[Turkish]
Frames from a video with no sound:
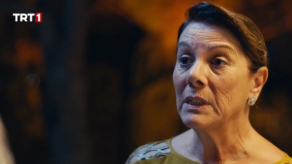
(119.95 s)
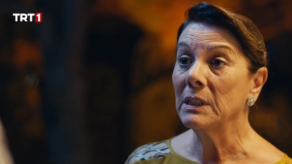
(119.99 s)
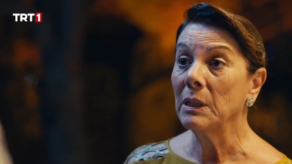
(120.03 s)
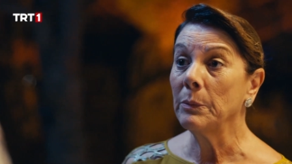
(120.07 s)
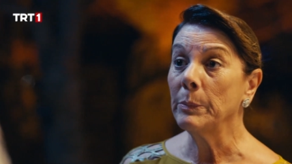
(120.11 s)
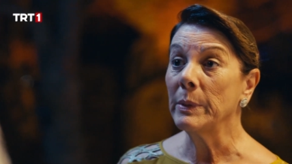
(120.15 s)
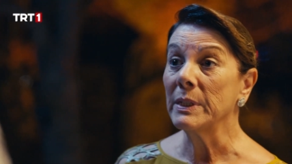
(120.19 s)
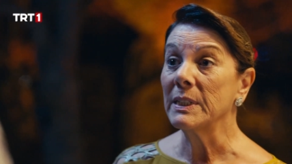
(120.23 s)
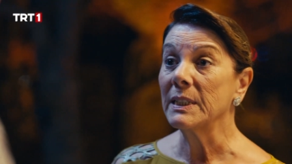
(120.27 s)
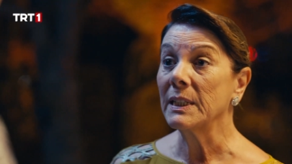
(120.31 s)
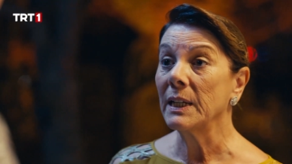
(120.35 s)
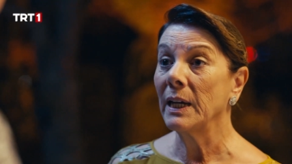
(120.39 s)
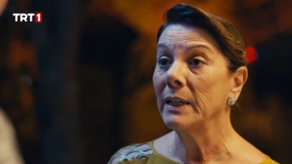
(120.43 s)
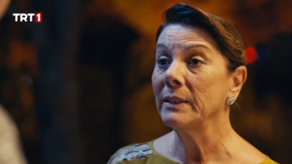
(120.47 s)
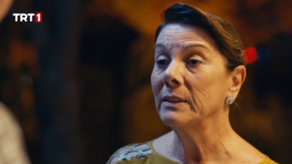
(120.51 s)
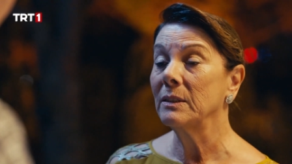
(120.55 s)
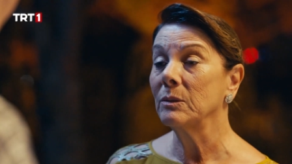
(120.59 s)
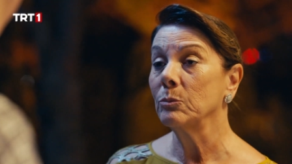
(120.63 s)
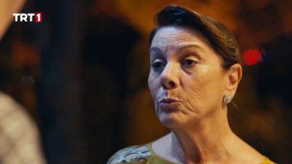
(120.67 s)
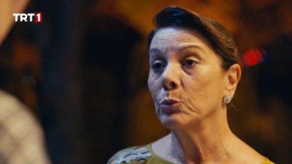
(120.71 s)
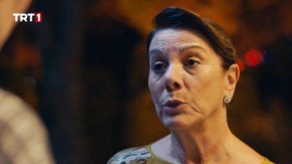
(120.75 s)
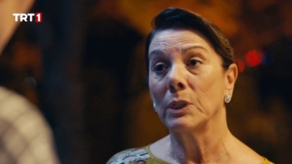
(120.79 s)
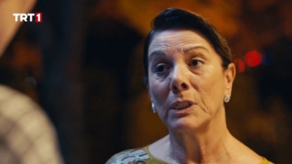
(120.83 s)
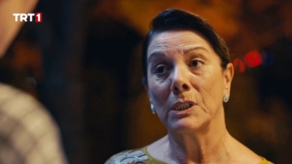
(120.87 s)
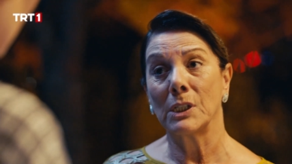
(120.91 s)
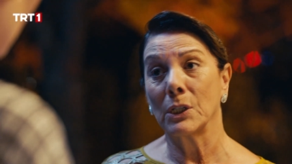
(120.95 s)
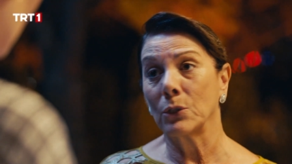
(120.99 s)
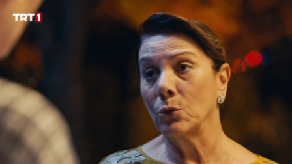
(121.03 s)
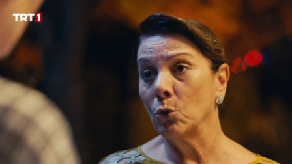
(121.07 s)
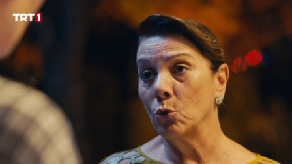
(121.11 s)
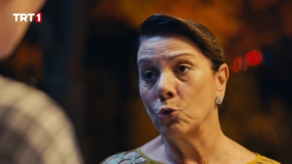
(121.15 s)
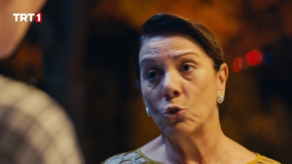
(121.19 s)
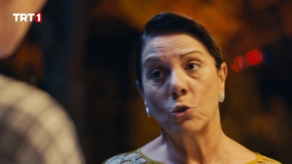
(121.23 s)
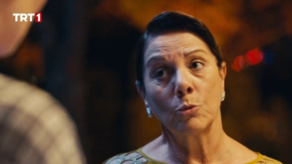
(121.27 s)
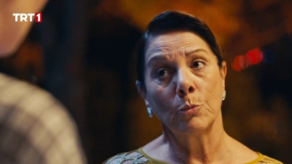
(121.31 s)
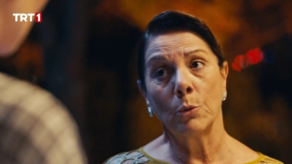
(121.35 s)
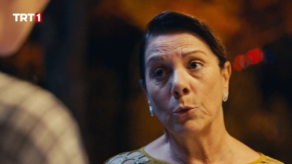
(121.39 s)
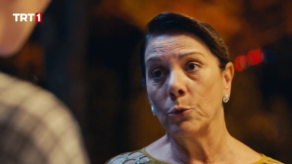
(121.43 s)
alamasaydım gece
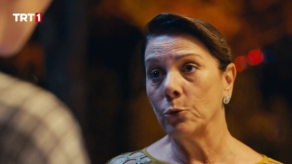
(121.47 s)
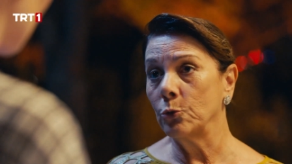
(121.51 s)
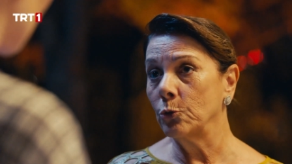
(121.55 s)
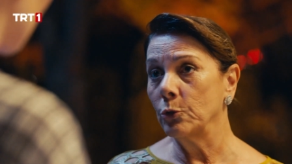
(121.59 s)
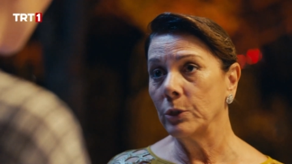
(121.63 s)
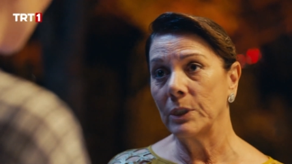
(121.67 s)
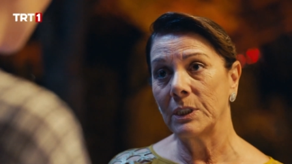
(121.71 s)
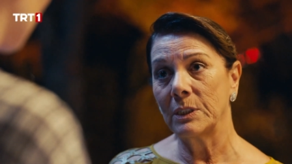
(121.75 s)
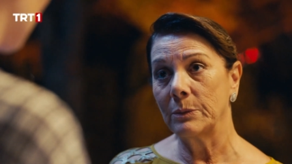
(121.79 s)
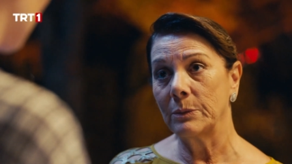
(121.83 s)
gözüm uyku